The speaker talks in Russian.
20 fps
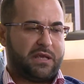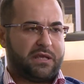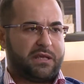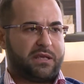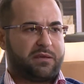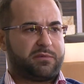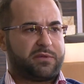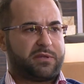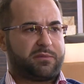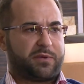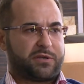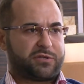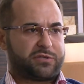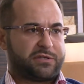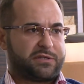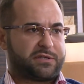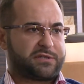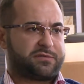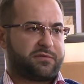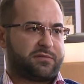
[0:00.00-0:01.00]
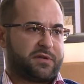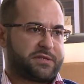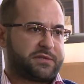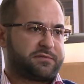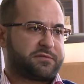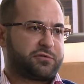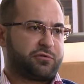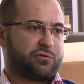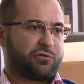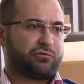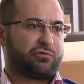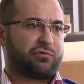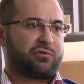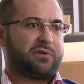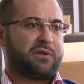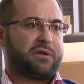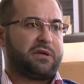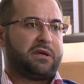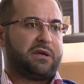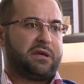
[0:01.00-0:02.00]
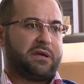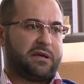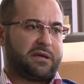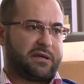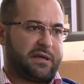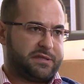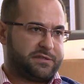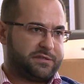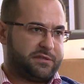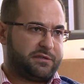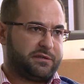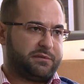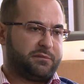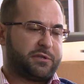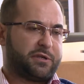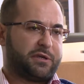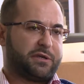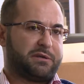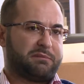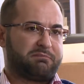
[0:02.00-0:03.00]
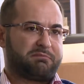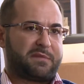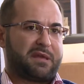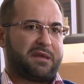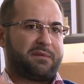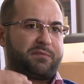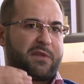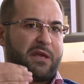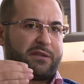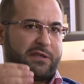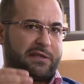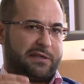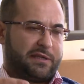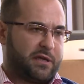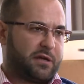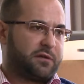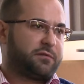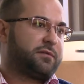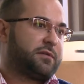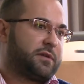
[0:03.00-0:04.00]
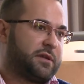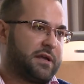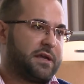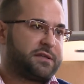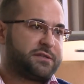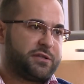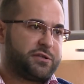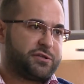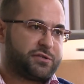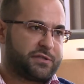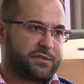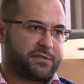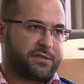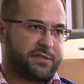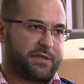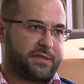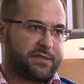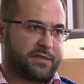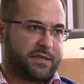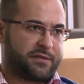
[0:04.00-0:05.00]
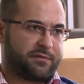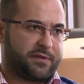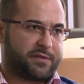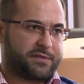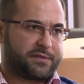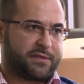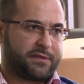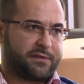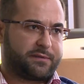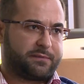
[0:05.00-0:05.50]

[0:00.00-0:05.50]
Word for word: и именно пошли развиваться в сторону а, гости, именно ательеров и гостиничных сетей, соответственно.